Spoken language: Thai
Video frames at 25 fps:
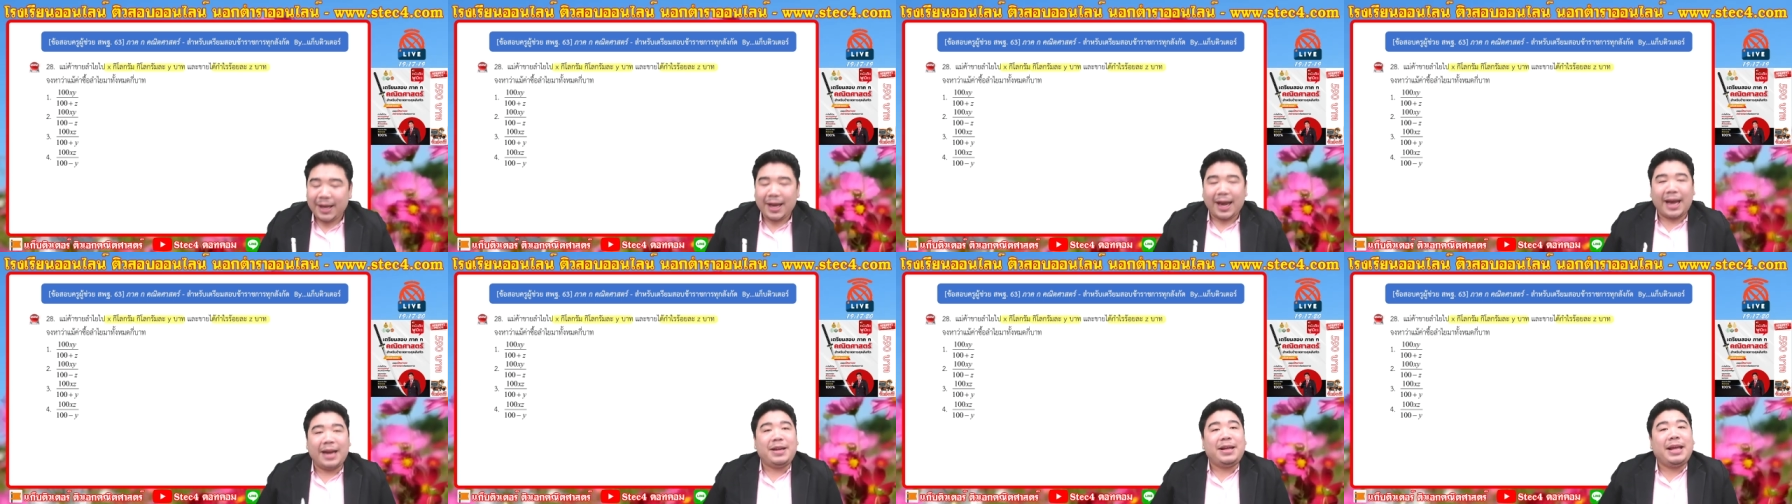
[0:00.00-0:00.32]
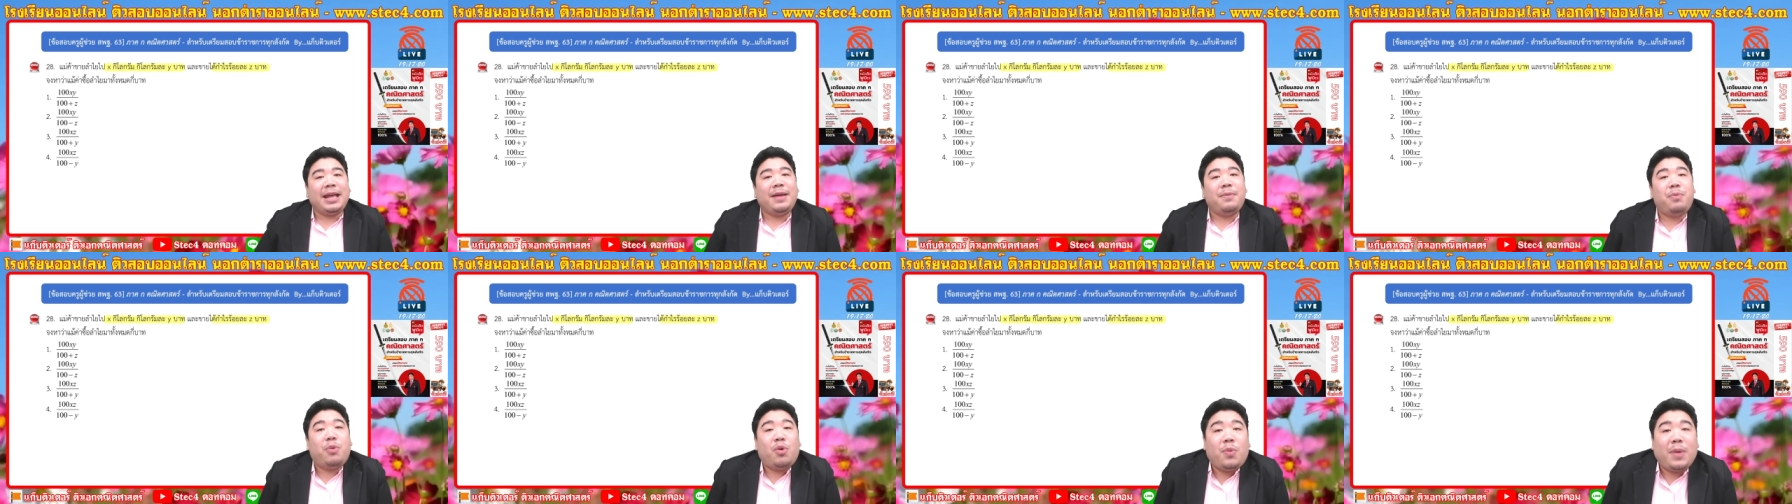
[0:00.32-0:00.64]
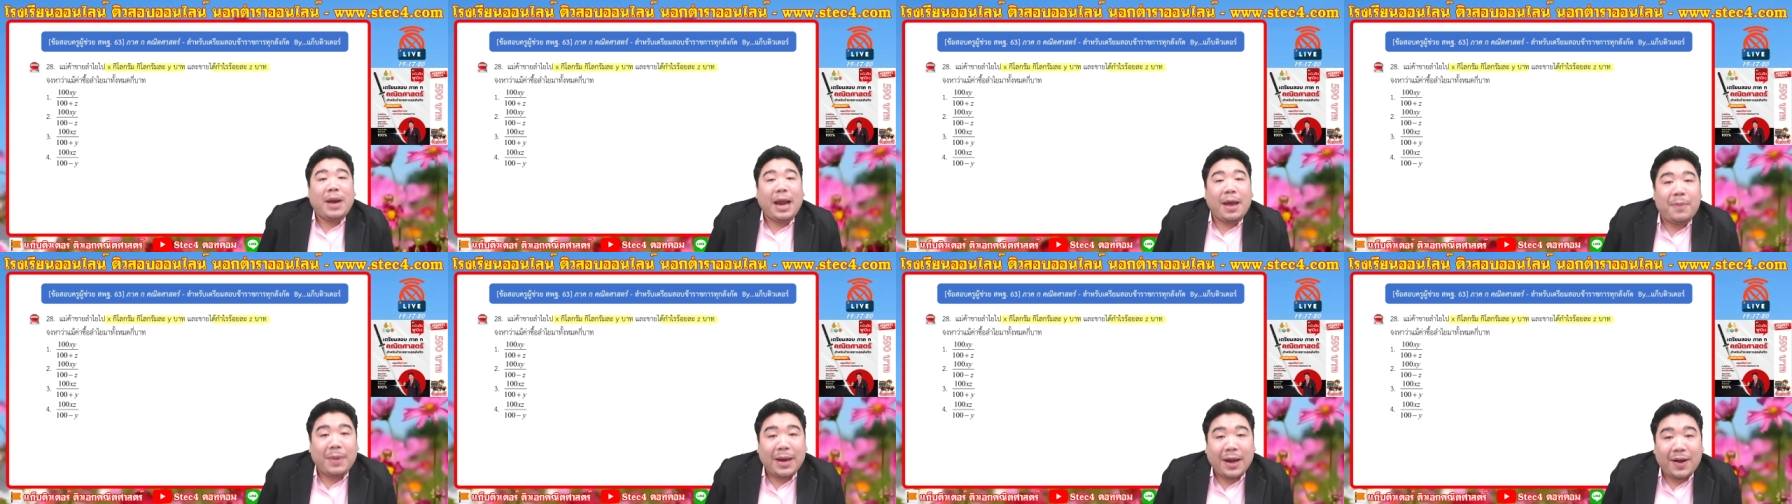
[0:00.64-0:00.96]
อันนี้กี้พูดไป
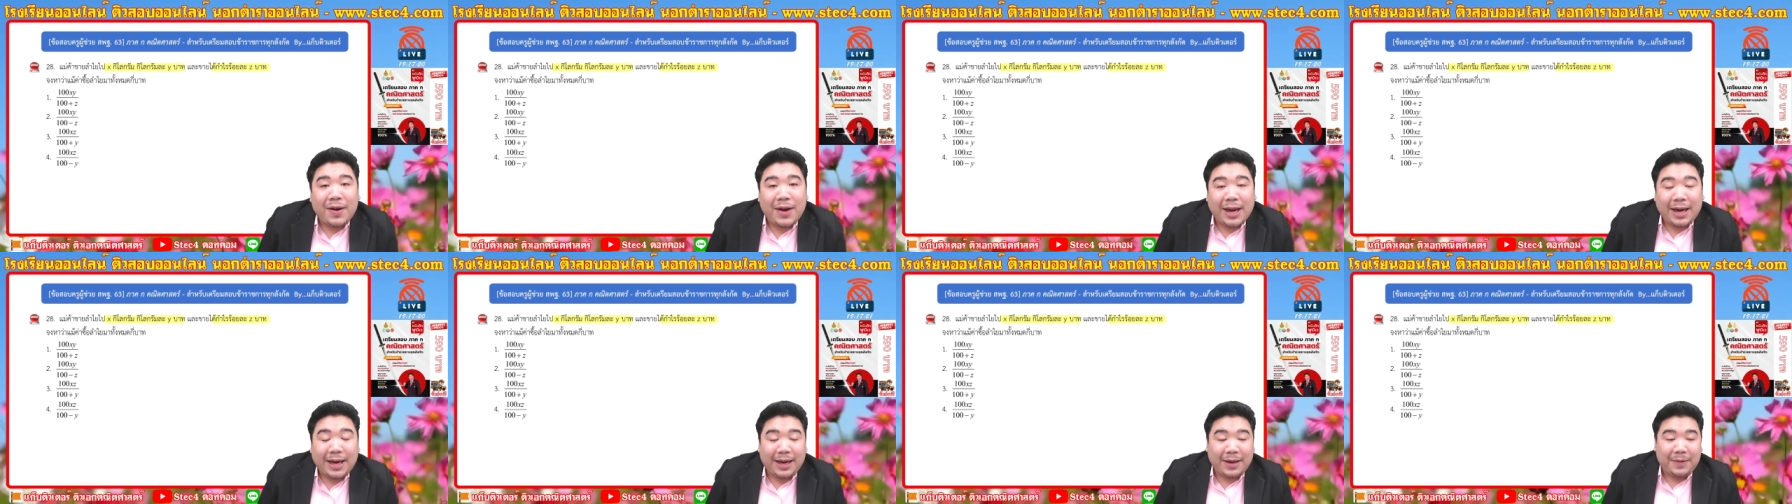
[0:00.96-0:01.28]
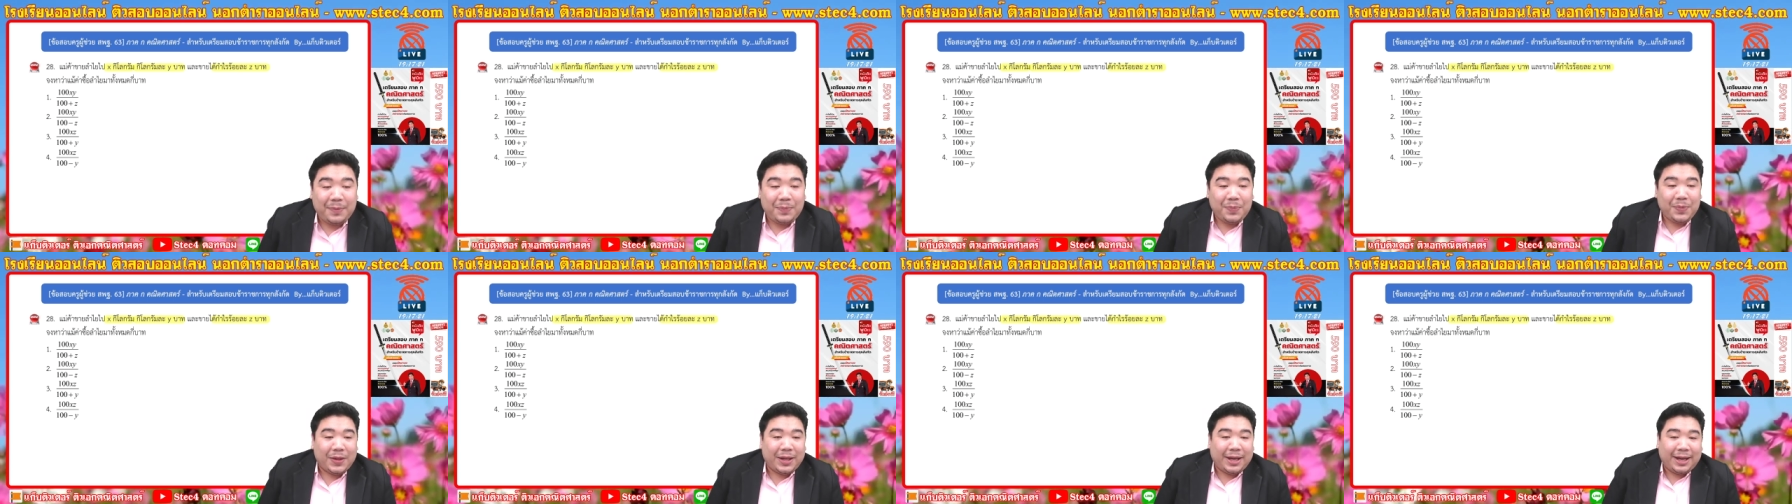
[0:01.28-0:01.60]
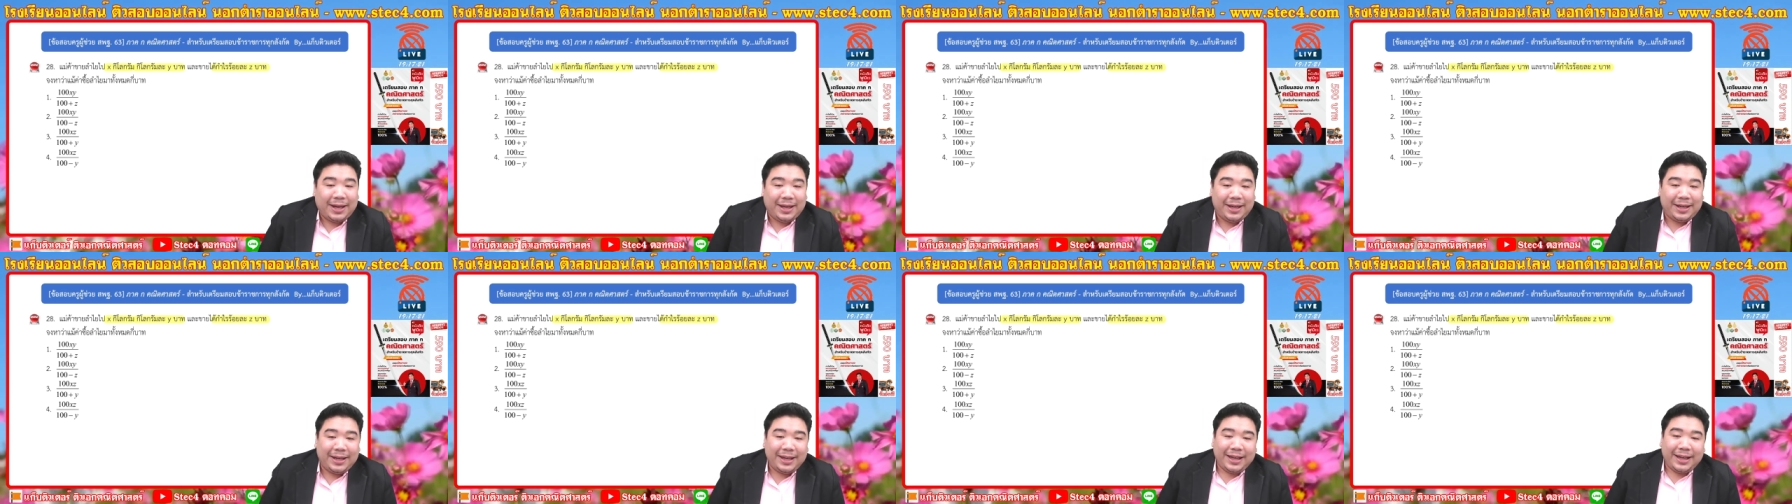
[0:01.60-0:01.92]
แล้วไปแล้วนะนะ
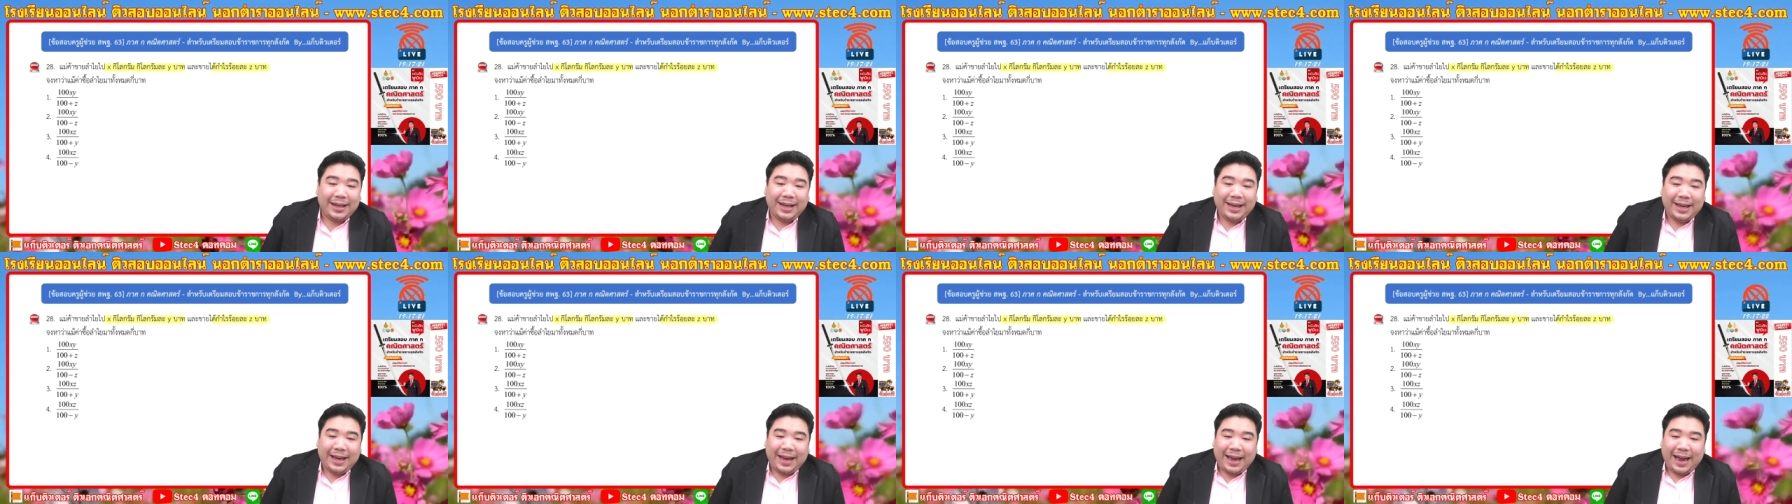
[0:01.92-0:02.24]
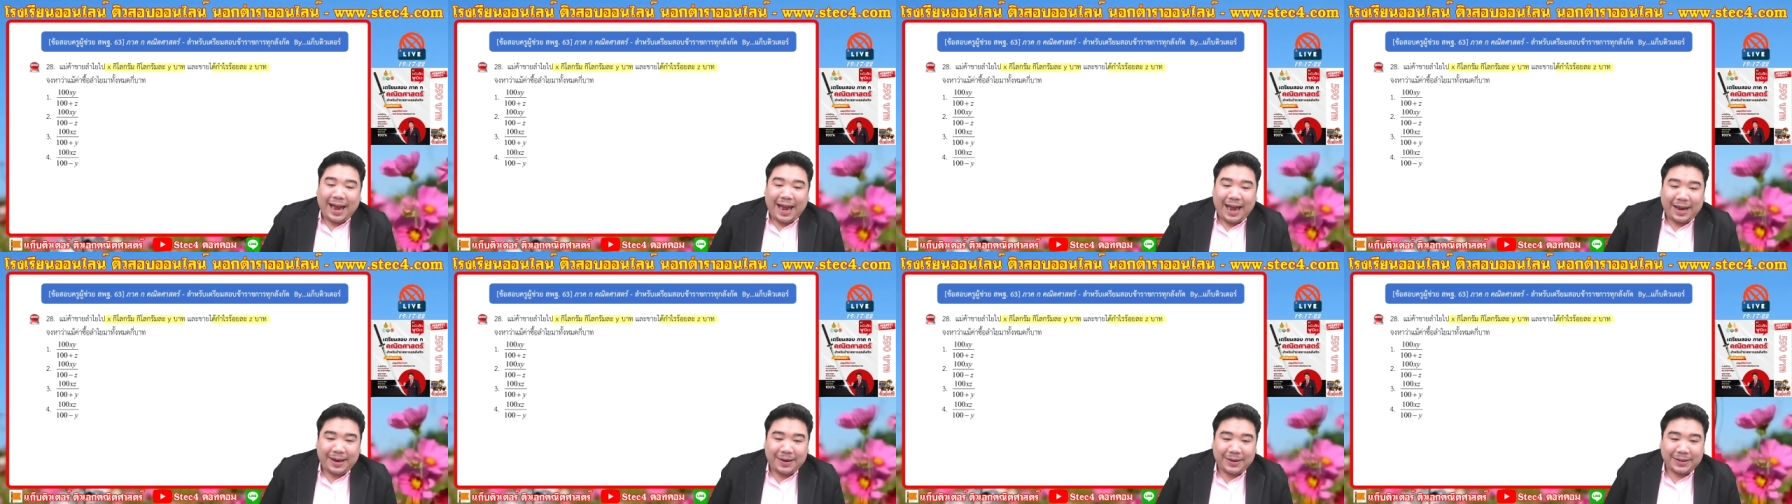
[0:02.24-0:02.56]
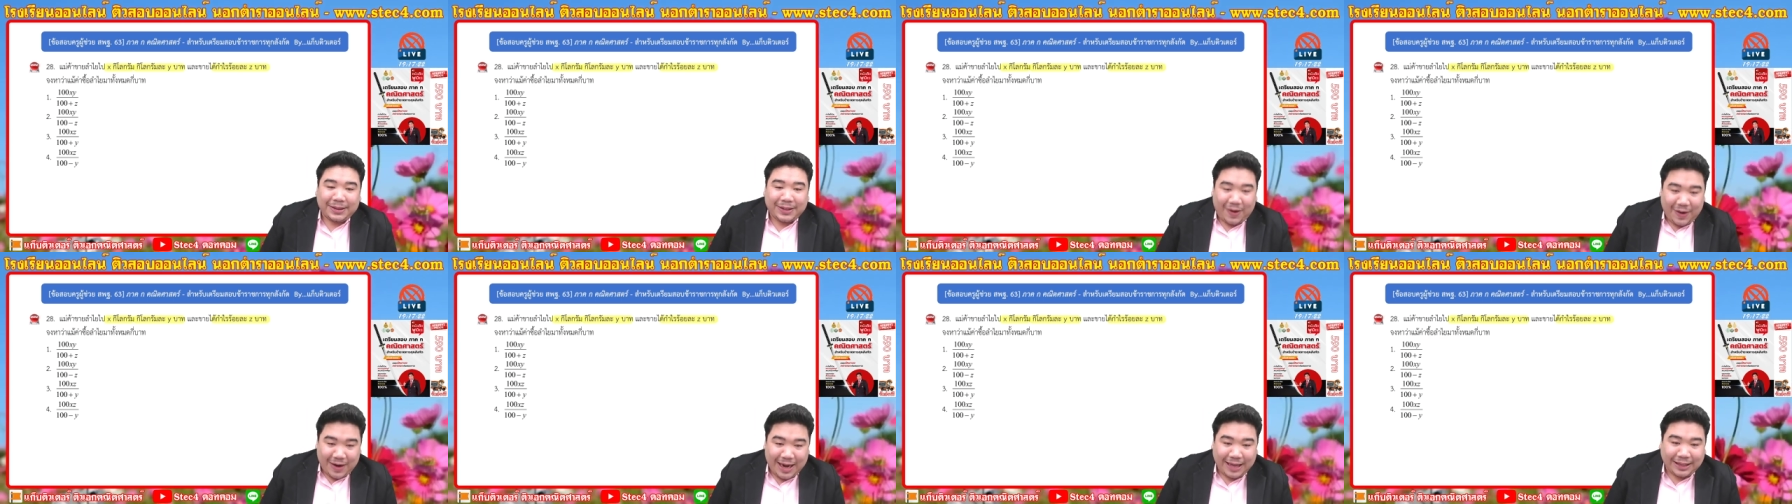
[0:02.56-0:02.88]
อ่ะ
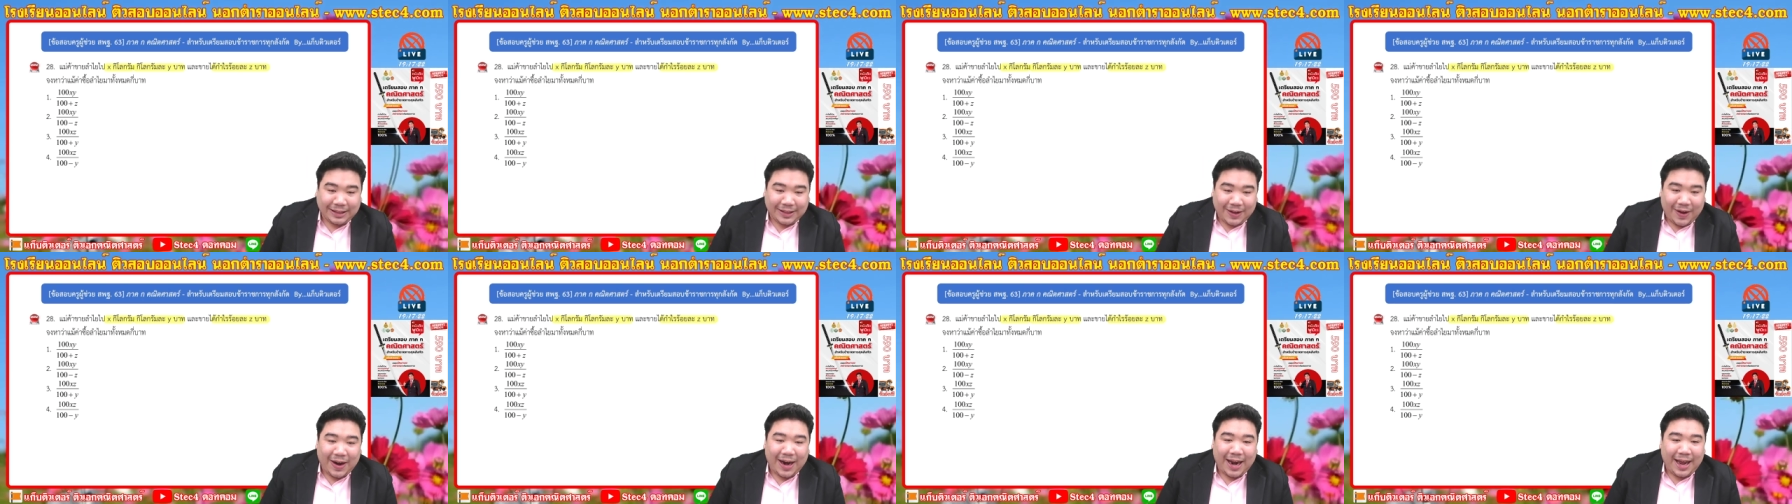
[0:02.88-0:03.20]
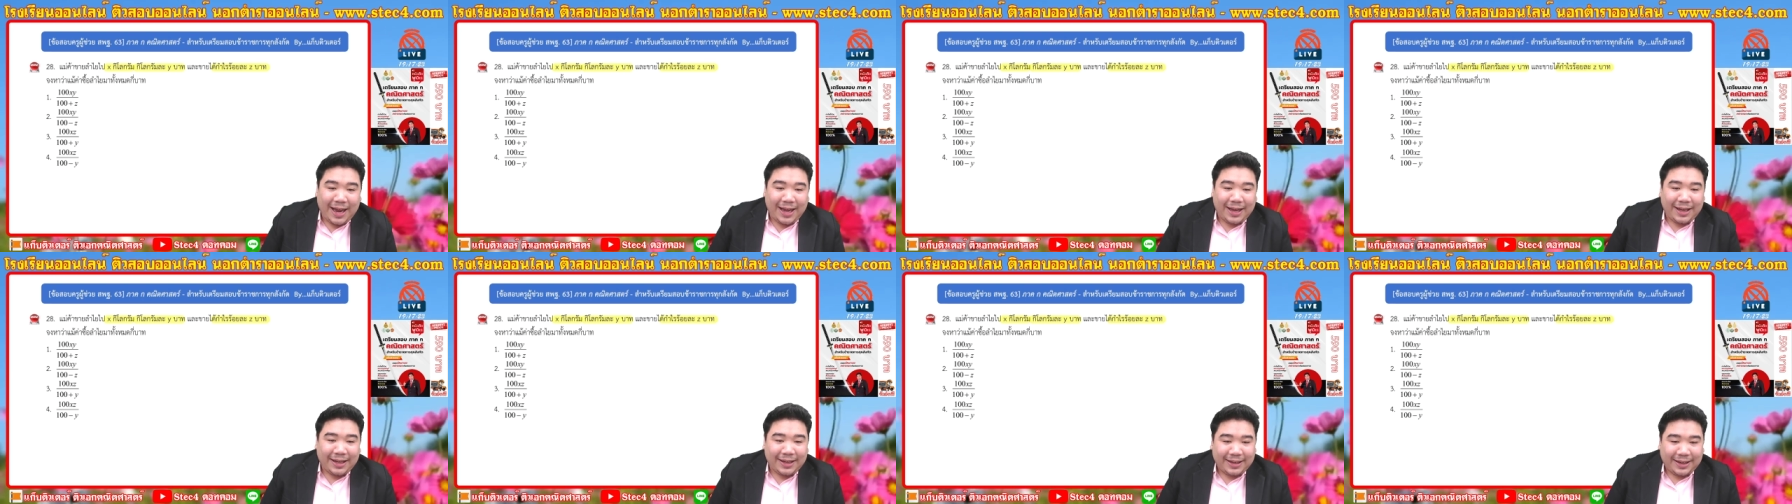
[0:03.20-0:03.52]
ต่อนะต่อนะ